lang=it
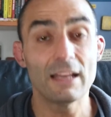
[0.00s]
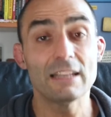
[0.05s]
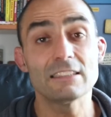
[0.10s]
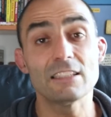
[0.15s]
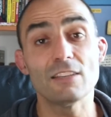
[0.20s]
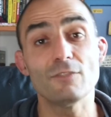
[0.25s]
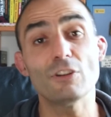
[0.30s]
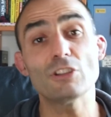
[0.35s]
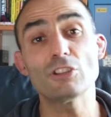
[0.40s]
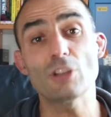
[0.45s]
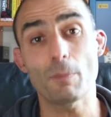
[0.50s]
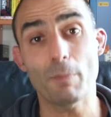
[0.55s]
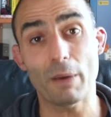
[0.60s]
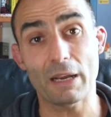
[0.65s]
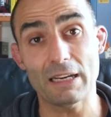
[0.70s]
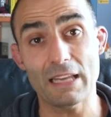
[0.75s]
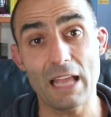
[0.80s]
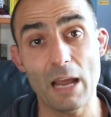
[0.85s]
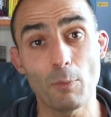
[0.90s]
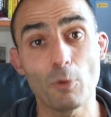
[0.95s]
Se invece
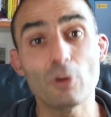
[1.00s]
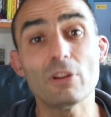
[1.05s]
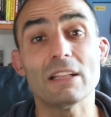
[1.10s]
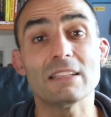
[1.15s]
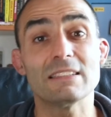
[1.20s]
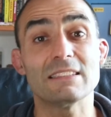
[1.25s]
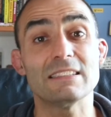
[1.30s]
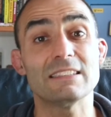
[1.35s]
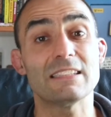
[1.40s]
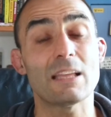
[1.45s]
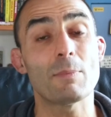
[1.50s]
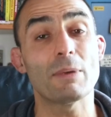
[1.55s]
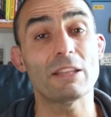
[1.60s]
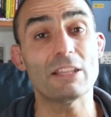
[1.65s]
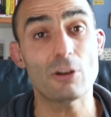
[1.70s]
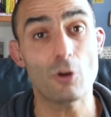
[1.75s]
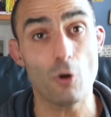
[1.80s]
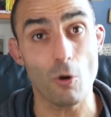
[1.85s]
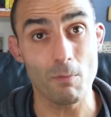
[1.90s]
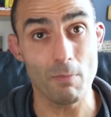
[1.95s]
parliamo del sistema
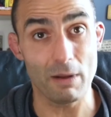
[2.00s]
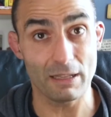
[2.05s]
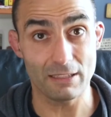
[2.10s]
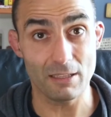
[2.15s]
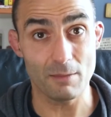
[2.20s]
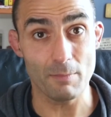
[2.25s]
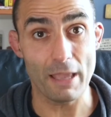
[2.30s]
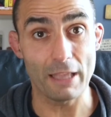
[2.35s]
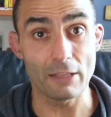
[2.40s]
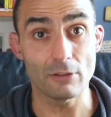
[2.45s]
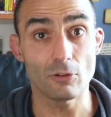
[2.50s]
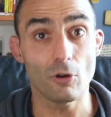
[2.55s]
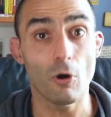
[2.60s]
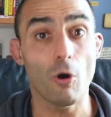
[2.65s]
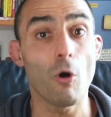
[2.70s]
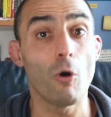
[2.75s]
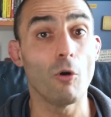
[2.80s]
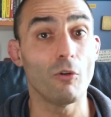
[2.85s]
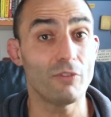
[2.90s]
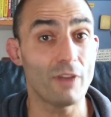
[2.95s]
di
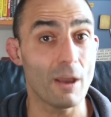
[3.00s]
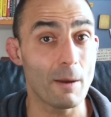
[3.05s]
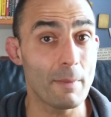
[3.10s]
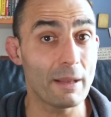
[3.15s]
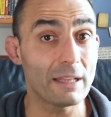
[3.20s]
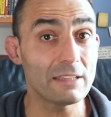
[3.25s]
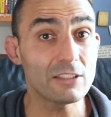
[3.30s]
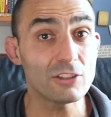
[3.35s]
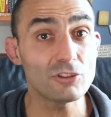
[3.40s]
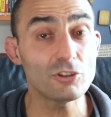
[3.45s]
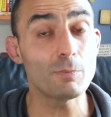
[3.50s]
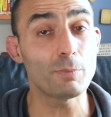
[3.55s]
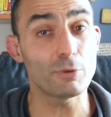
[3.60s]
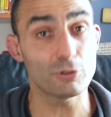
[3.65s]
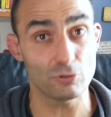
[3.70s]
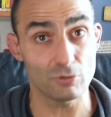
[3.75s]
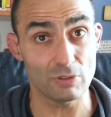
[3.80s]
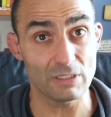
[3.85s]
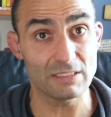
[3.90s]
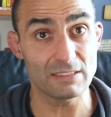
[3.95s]
combattimento, ovviamente ci
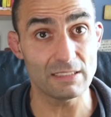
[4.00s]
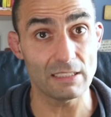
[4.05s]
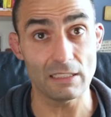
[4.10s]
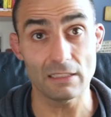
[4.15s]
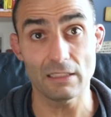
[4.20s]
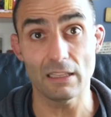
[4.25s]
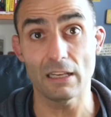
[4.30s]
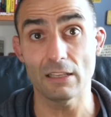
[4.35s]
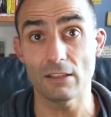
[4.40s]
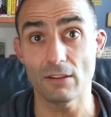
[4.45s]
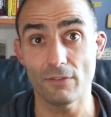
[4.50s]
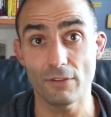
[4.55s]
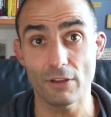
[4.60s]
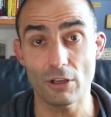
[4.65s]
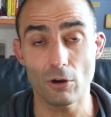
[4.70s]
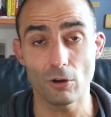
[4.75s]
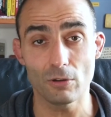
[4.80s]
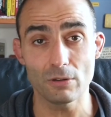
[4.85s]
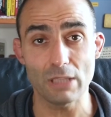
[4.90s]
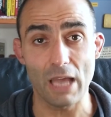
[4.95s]
possono essere delle
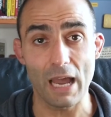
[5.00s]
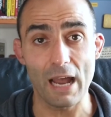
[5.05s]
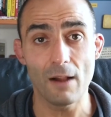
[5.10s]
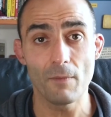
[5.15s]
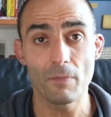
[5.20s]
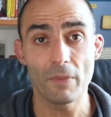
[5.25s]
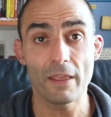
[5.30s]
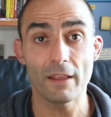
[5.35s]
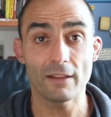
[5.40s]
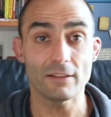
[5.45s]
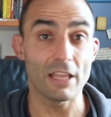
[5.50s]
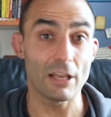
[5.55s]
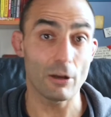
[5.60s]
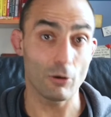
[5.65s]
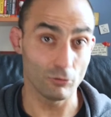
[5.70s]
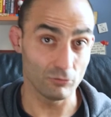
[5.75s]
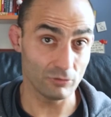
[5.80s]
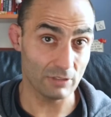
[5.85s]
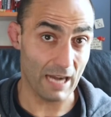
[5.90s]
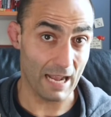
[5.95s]
difficoltà, dei
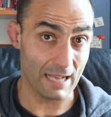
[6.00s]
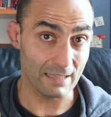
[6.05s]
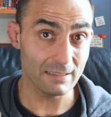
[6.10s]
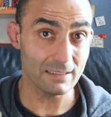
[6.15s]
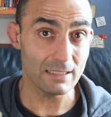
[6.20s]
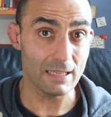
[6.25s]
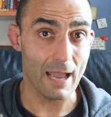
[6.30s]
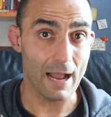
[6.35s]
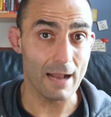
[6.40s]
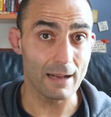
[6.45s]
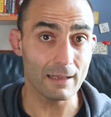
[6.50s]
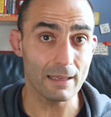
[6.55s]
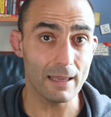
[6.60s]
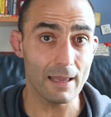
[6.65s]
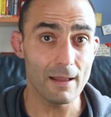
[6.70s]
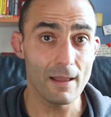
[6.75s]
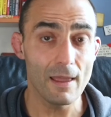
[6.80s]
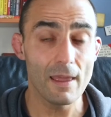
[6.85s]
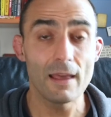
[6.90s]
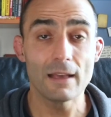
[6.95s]
contrasti
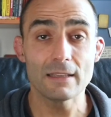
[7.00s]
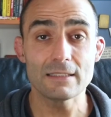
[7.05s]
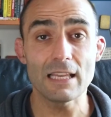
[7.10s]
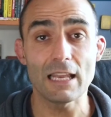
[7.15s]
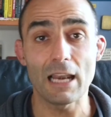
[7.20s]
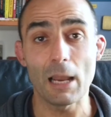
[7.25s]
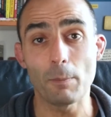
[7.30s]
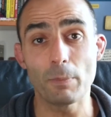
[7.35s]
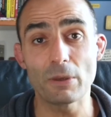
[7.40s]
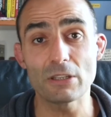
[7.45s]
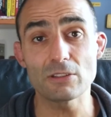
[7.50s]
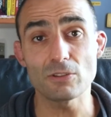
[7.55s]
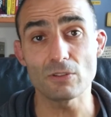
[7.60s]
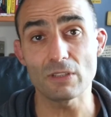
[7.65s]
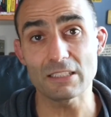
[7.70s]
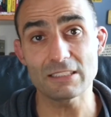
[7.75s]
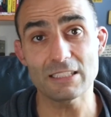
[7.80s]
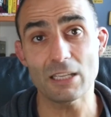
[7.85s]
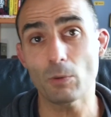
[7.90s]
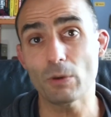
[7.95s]
anche, se la
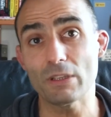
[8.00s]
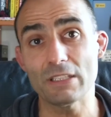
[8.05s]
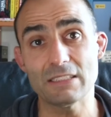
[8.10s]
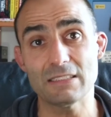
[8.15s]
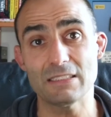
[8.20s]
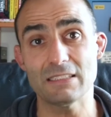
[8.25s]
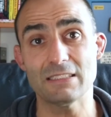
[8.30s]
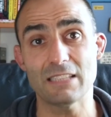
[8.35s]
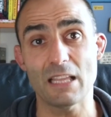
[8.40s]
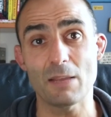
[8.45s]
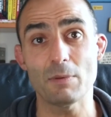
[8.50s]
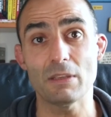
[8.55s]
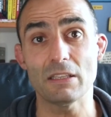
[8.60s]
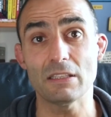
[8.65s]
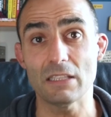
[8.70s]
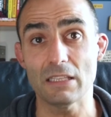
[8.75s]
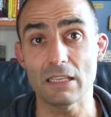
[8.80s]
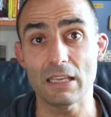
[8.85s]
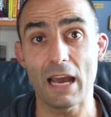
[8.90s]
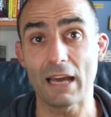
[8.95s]
persona segue dei
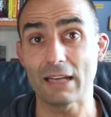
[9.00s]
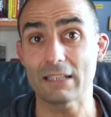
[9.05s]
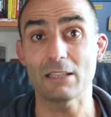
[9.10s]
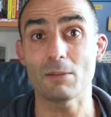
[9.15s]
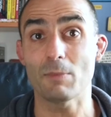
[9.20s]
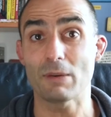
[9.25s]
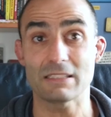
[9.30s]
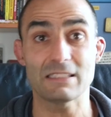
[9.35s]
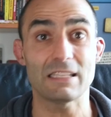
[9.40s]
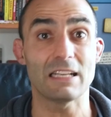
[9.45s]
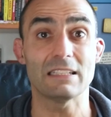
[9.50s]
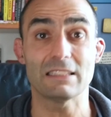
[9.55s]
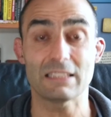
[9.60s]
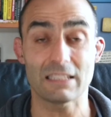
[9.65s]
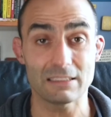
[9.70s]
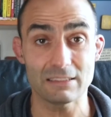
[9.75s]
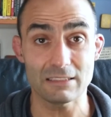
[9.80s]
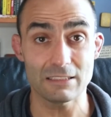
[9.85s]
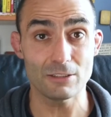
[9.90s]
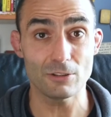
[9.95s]
sistemi di arti marziali
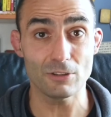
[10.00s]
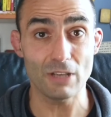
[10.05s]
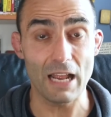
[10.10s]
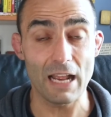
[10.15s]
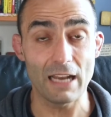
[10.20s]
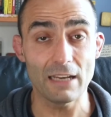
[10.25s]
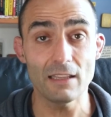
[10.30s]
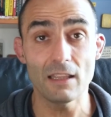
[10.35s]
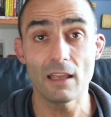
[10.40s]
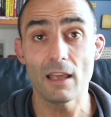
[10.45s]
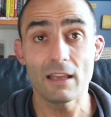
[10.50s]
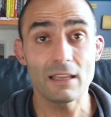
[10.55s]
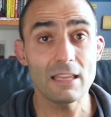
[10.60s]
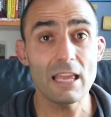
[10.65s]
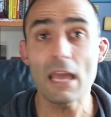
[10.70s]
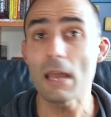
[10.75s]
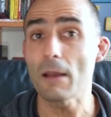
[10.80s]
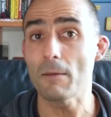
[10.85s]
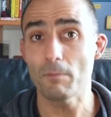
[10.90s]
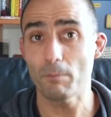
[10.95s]
tradizionali
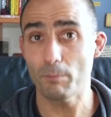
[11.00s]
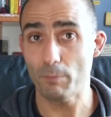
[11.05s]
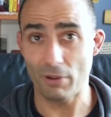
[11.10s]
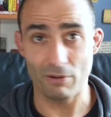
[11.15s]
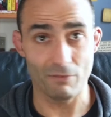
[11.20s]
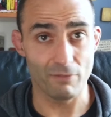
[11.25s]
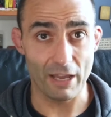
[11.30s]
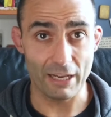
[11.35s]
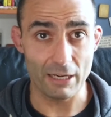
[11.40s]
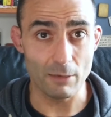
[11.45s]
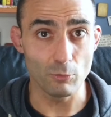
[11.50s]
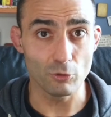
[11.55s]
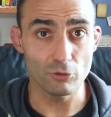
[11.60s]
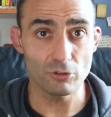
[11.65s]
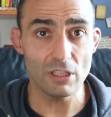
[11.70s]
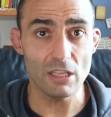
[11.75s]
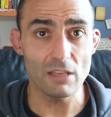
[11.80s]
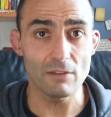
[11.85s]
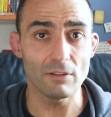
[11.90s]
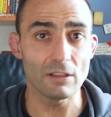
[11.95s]
che, per vari
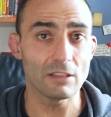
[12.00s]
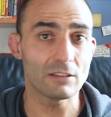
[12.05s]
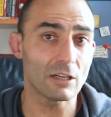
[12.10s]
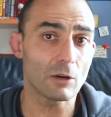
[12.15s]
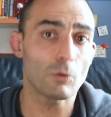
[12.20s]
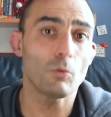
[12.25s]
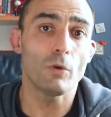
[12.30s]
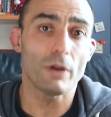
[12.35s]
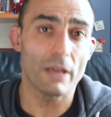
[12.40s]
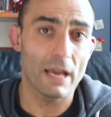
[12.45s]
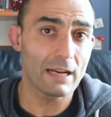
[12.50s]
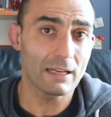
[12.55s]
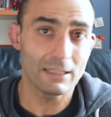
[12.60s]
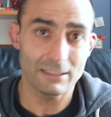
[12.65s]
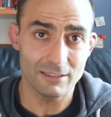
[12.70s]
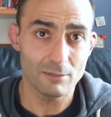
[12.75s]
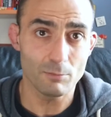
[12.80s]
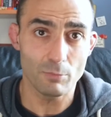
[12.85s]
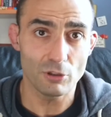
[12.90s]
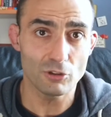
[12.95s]
motivi, tra cui
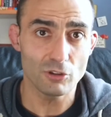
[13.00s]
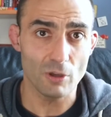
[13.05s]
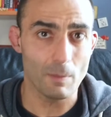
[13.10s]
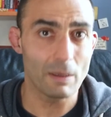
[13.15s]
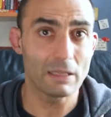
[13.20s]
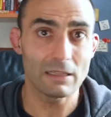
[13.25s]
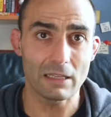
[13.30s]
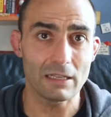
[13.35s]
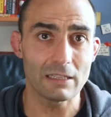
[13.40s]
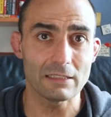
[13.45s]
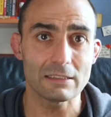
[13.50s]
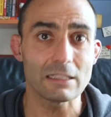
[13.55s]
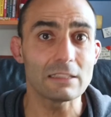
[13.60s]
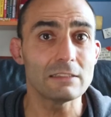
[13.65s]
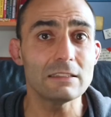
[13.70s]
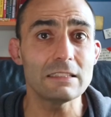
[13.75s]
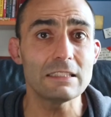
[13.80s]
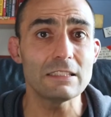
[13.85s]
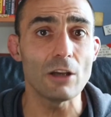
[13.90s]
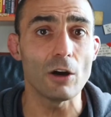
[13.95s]
anche semplicemente la
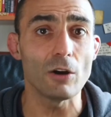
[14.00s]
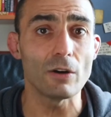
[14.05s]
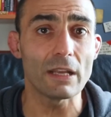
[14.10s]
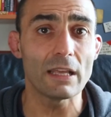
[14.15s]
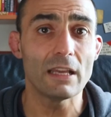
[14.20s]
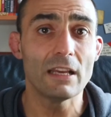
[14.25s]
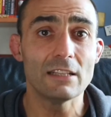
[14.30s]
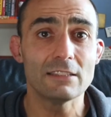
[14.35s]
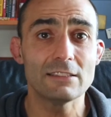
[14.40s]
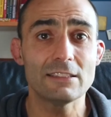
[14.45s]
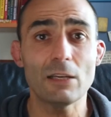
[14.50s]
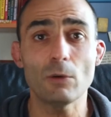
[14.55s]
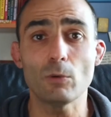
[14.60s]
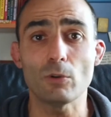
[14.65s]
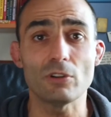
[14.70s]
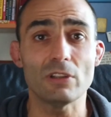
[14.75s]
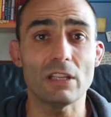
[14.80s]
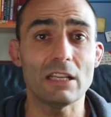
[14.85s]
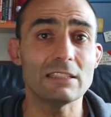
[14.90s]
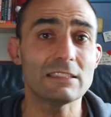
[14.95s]
tradizione,
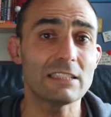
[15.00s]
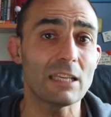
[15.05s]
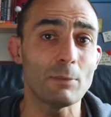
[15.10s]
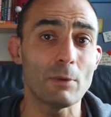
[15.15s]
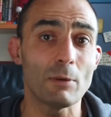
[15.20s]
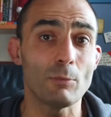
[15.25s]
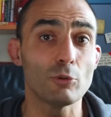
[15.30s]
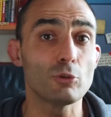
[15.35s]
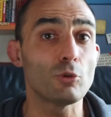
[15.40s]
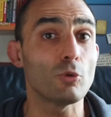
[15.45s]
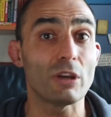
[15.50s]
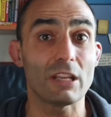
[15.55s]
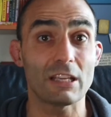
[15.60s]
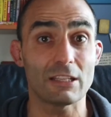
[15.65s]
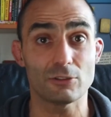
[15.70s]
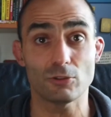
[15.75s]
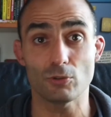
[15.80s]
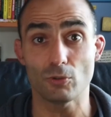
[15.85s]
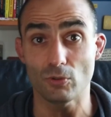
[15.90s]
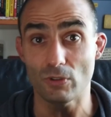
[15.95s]
seguono degli schemi motori
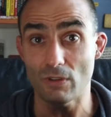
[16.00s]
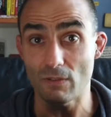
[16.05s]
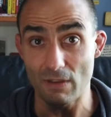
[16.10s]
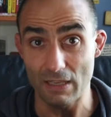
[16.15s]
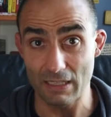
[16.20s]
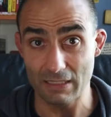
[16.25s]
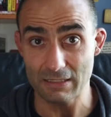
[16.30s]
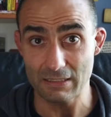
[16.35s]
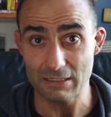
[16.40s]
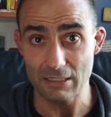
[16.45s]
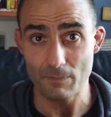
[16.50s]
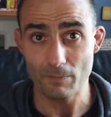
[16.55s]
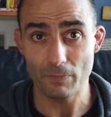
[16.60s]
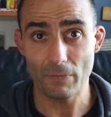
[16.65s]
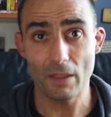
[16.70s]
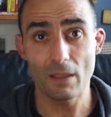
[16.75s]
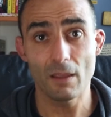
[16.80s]
che sono diversi.